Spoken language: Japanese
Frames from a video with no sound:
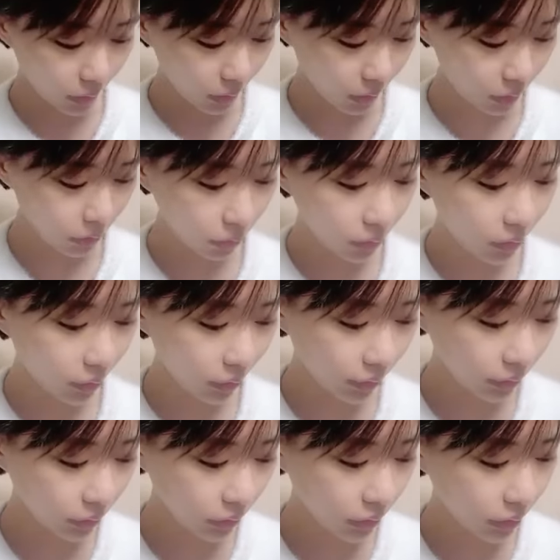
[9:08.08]
えそう帰
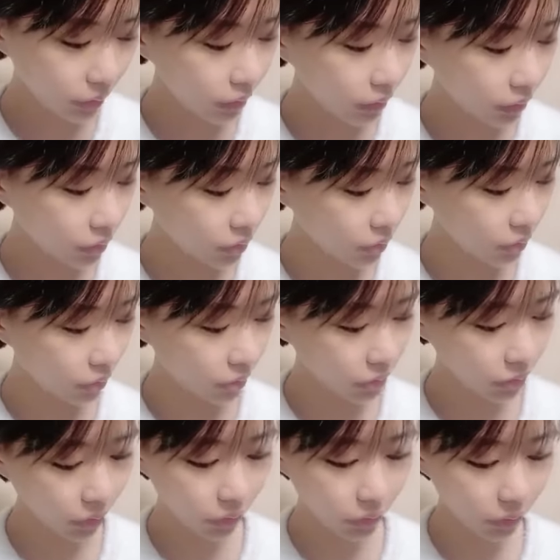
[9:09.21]
りの新幹線ね
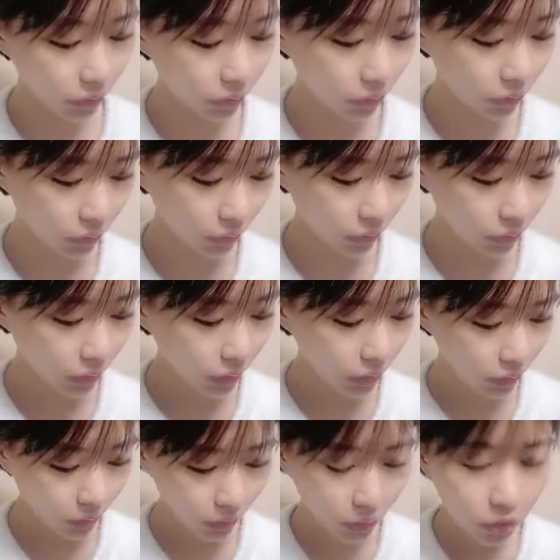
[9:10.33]
てかねなんかね
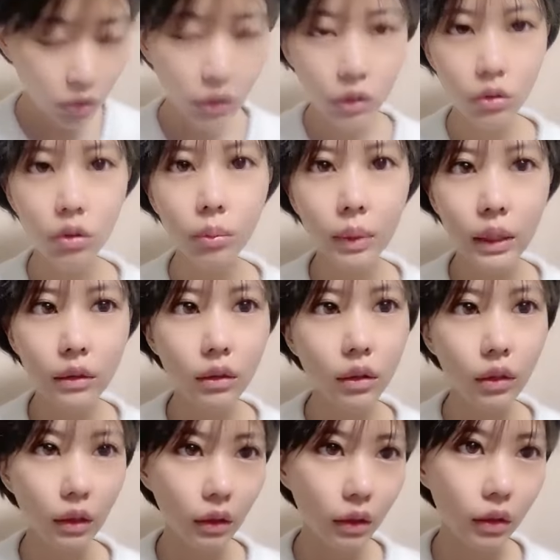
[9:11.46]
昨日めっちゃ
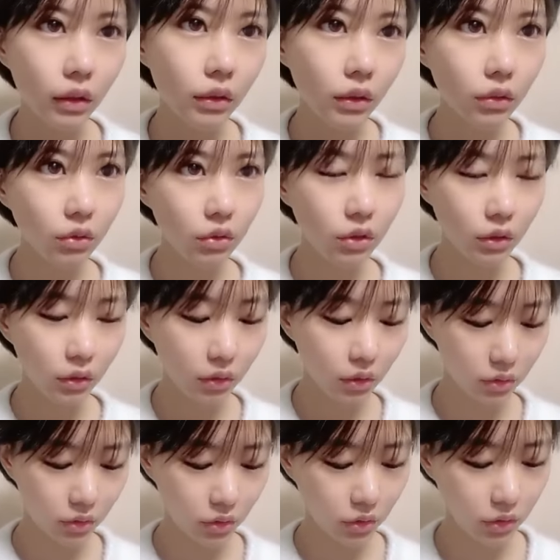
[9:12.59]
ねあの新幹
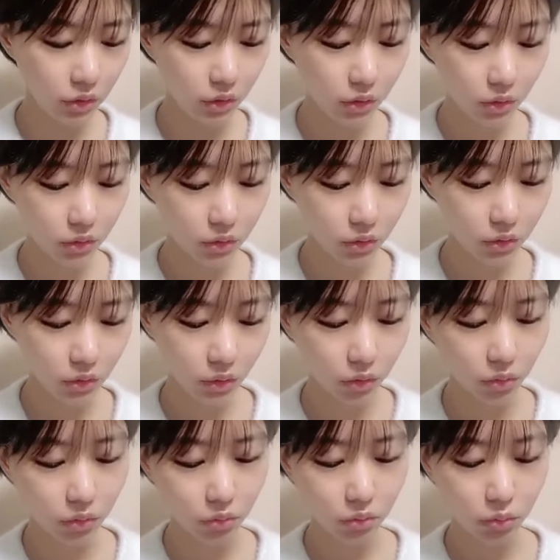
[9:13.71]
線遅延してた
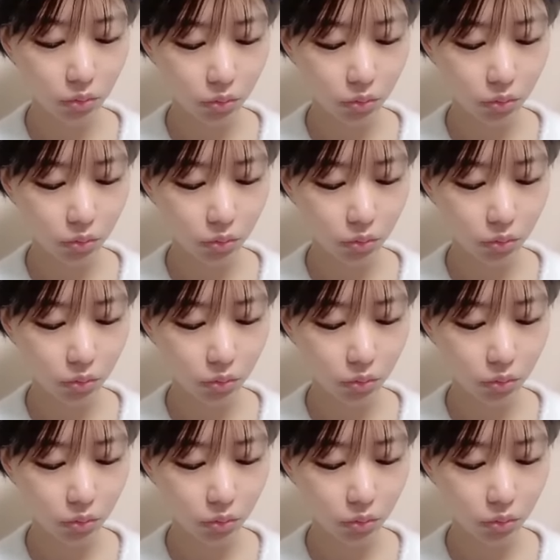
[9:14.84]
のよ